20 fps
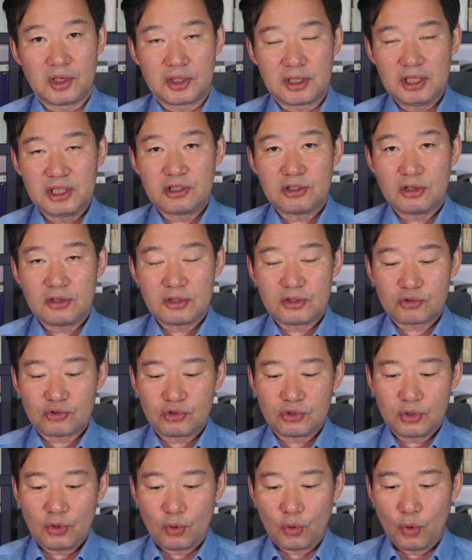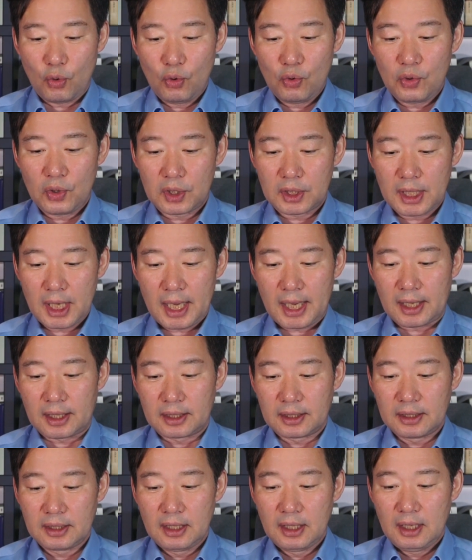2019년 5월에
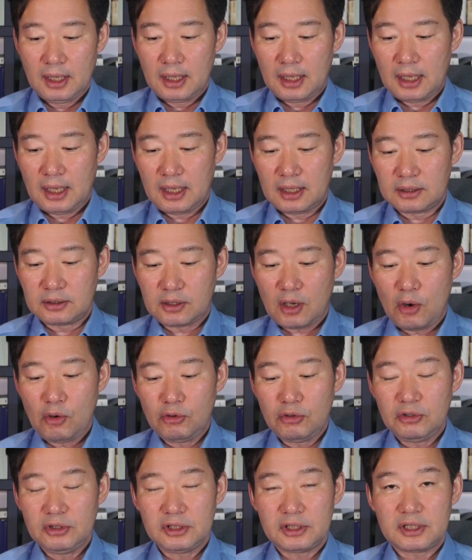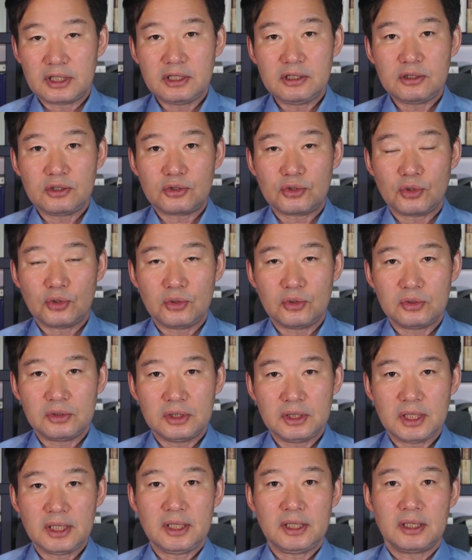서울
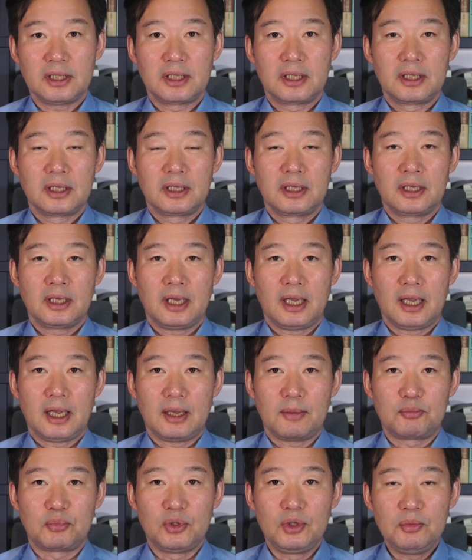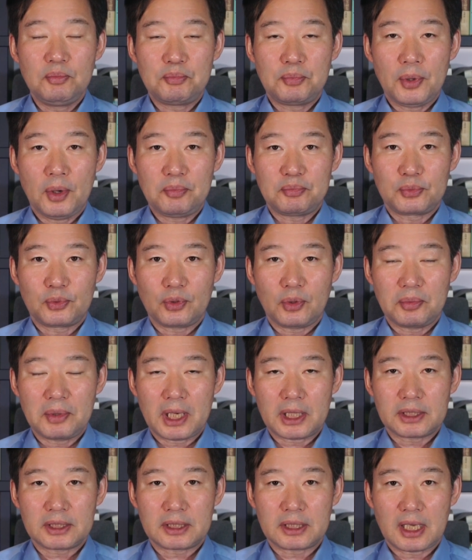신촌의 불법
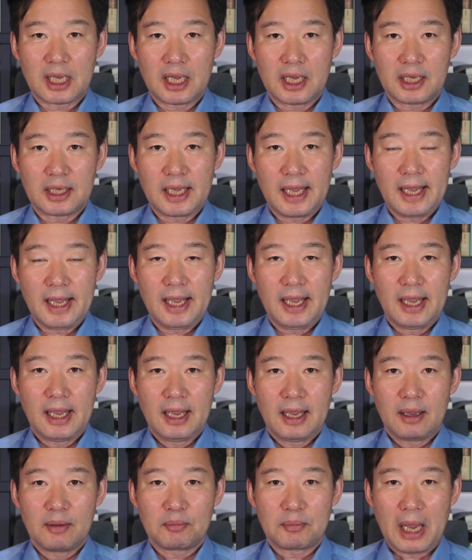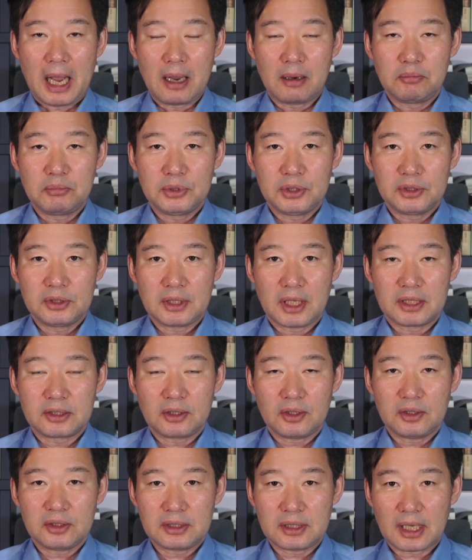도박장에
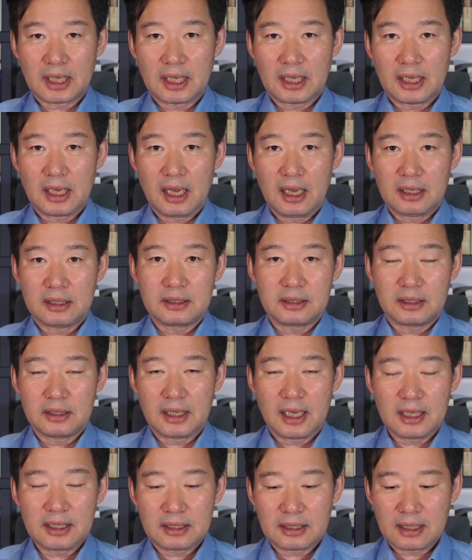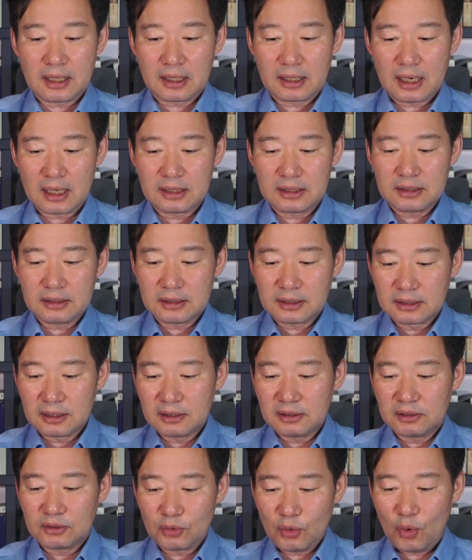방문해서 자기가 그걸 했다라는
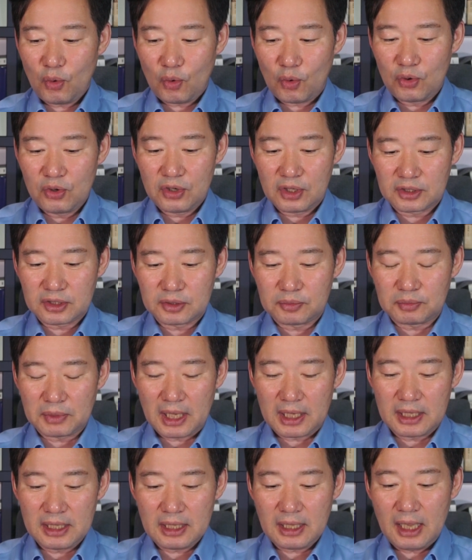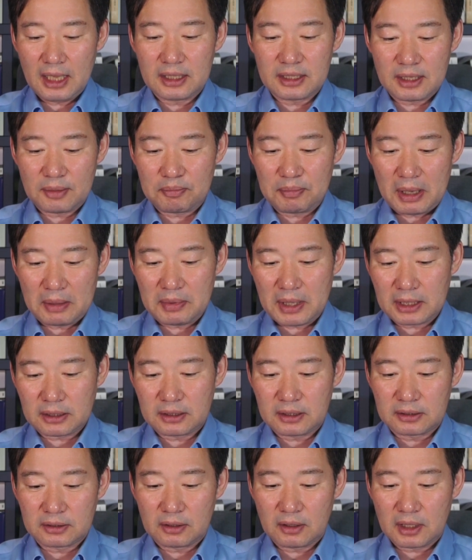글도 올렸습니다. 이게 이제 빼박
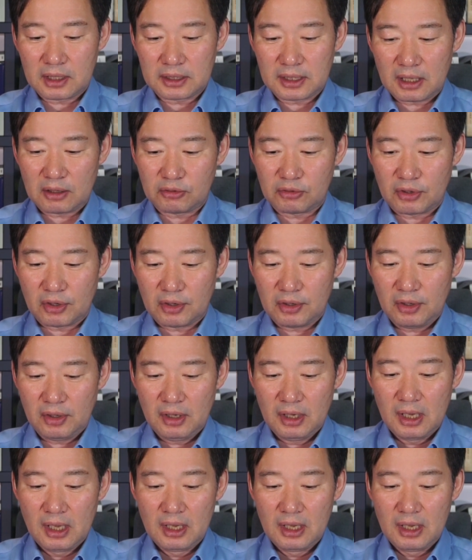증거가 되고요.